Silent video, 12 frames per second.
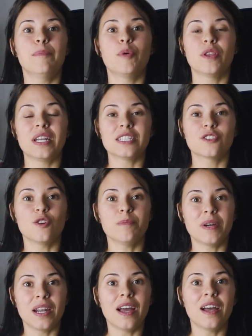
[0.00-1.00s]
Podrás
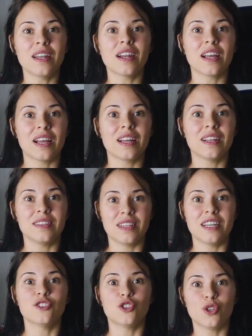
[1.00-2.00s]
comparar
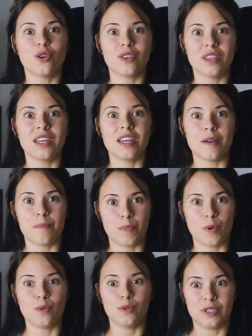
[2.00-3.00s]
dentro de
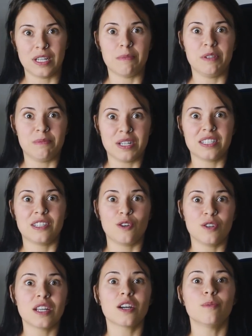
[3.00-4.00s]
productos de la misma
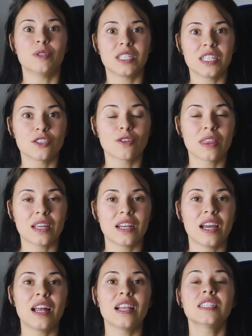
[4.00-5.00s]
categoría, como es estos
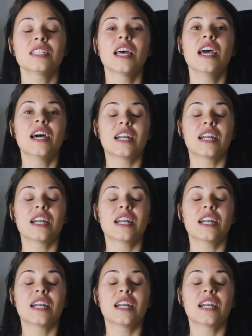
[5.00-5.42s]
cereales,